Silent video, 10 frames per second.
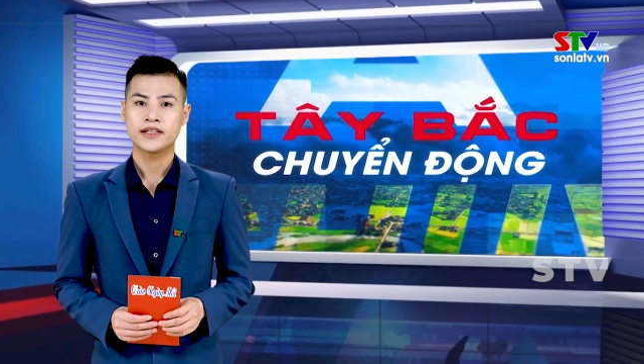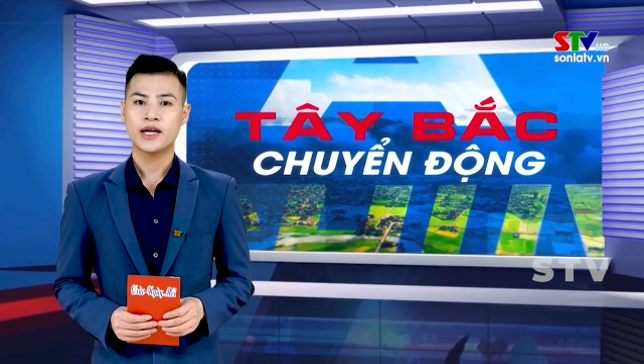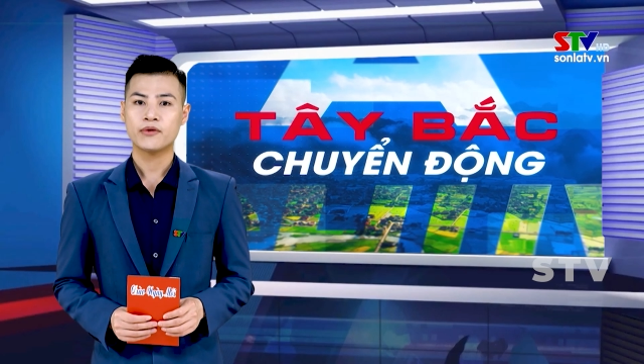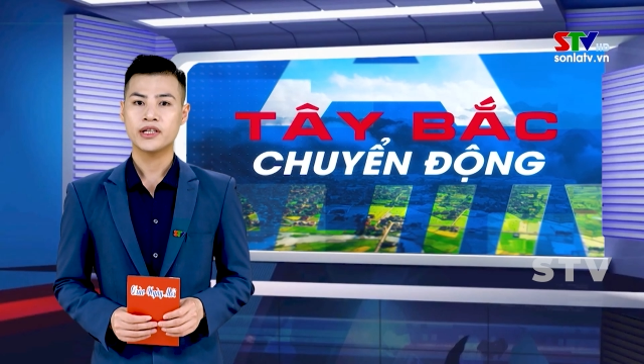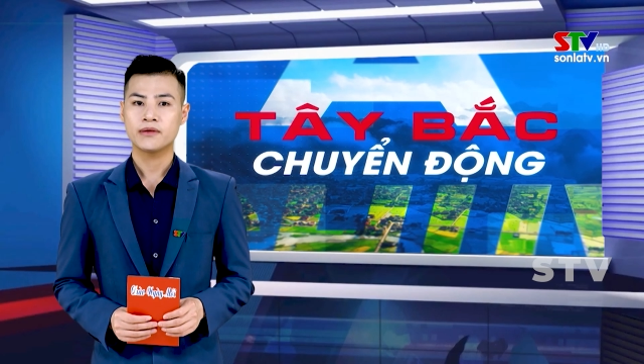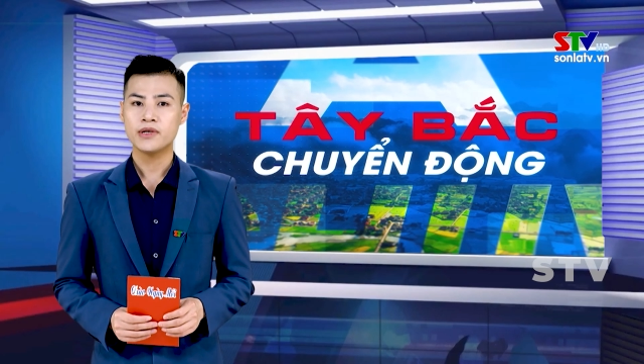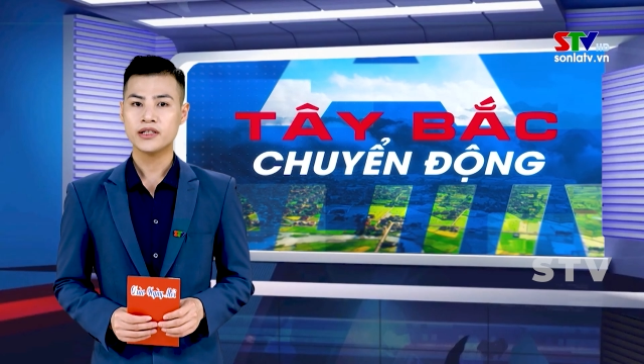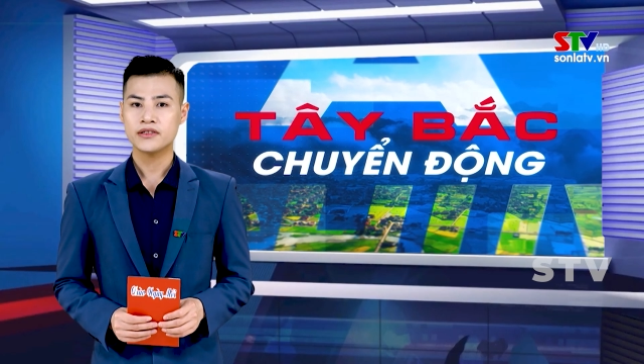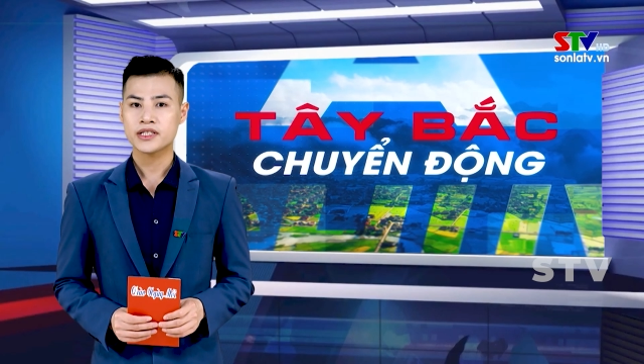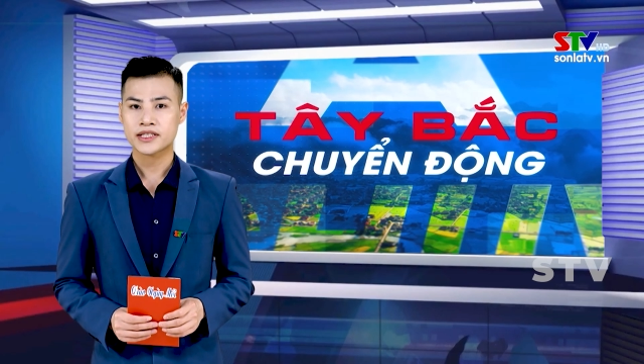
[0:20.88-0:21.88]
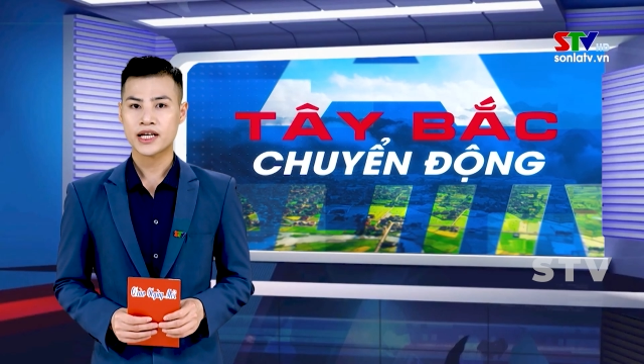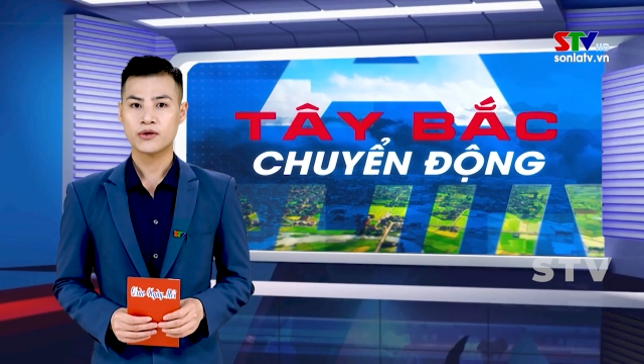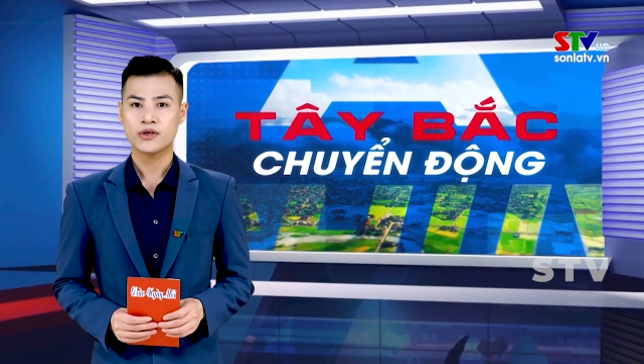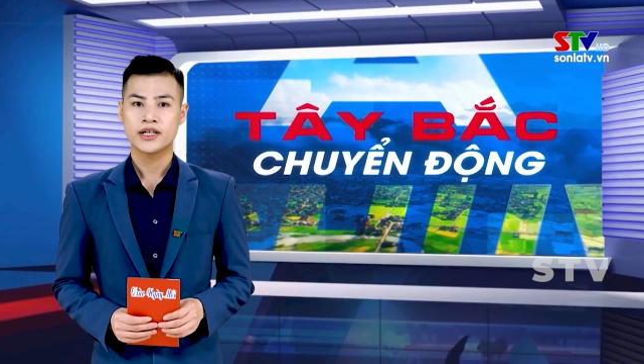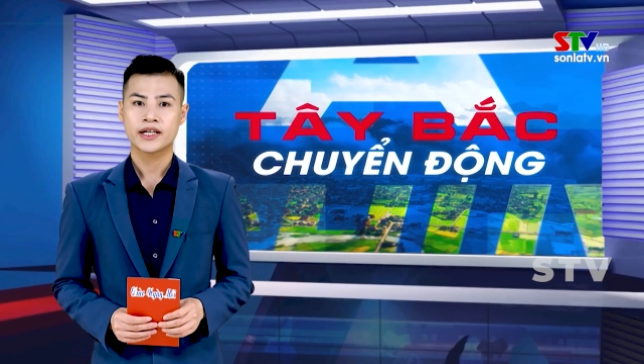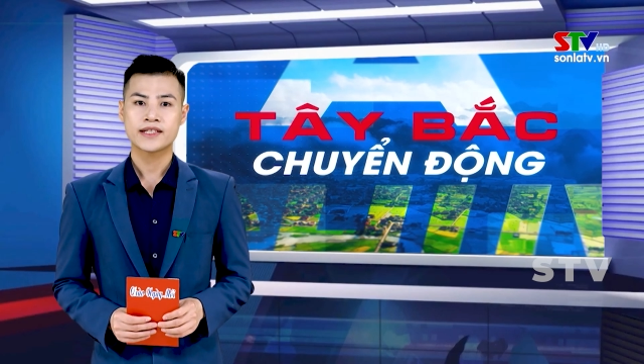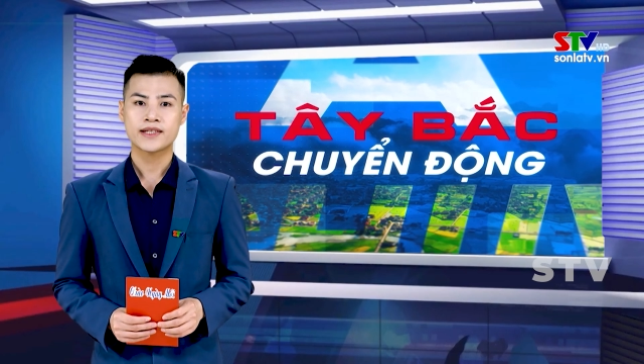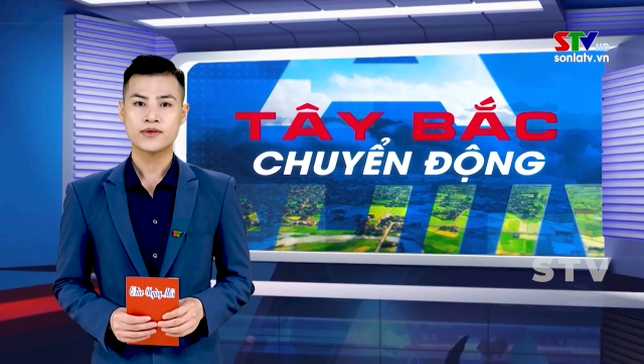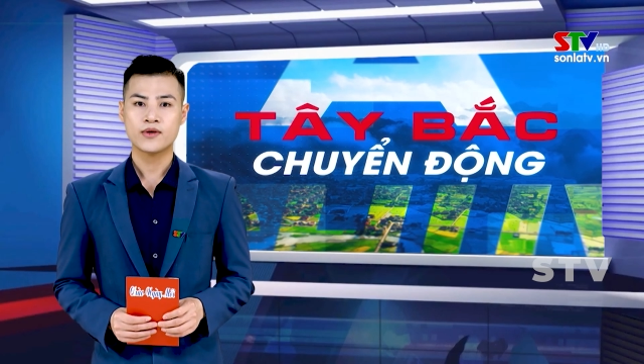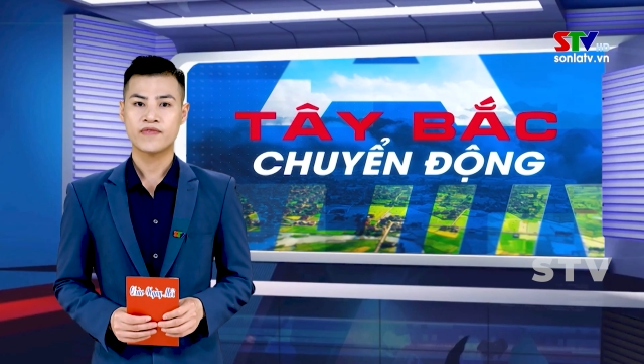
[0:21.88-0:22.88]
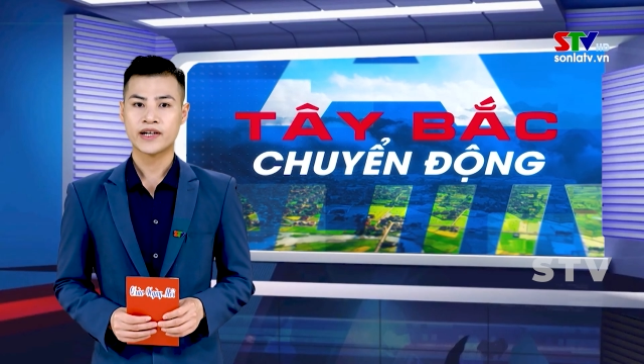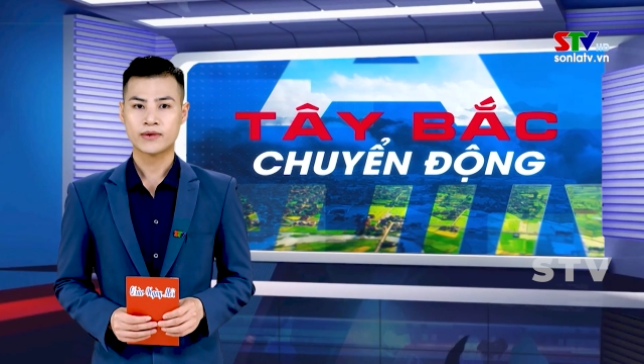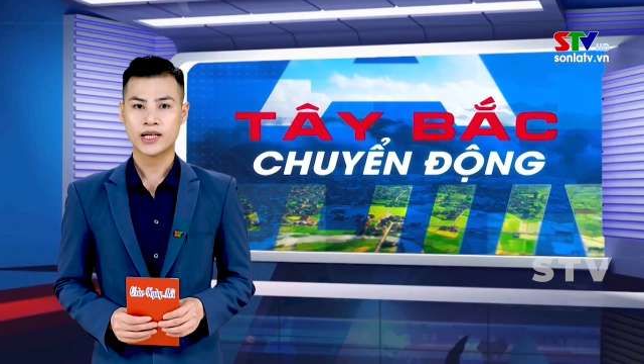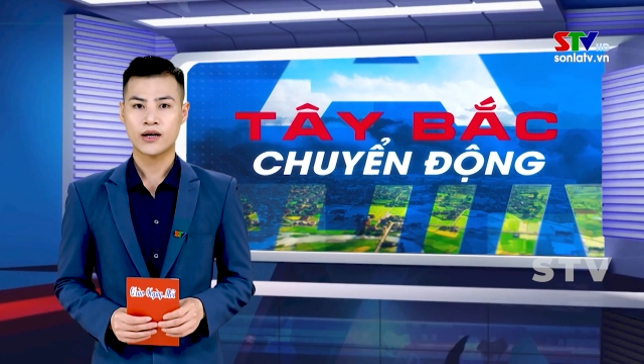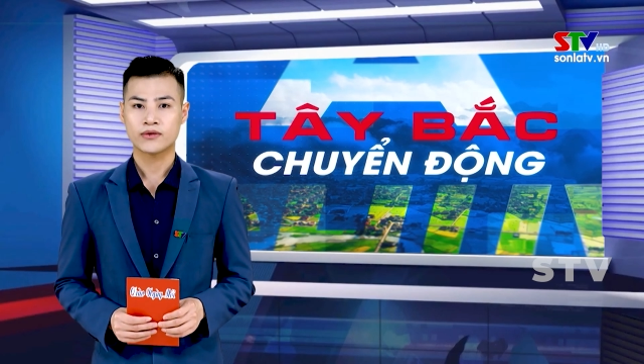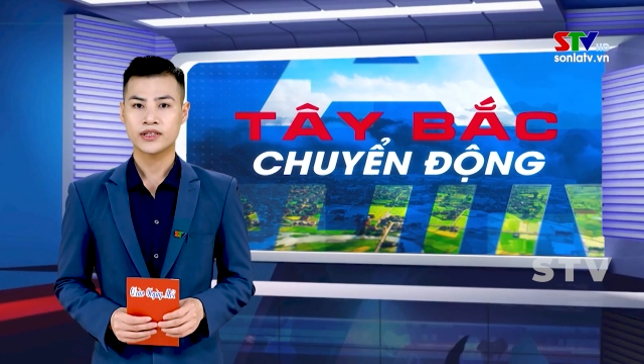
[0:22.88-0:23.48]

theo định mức được giao, ngành giáo dục và đào tạo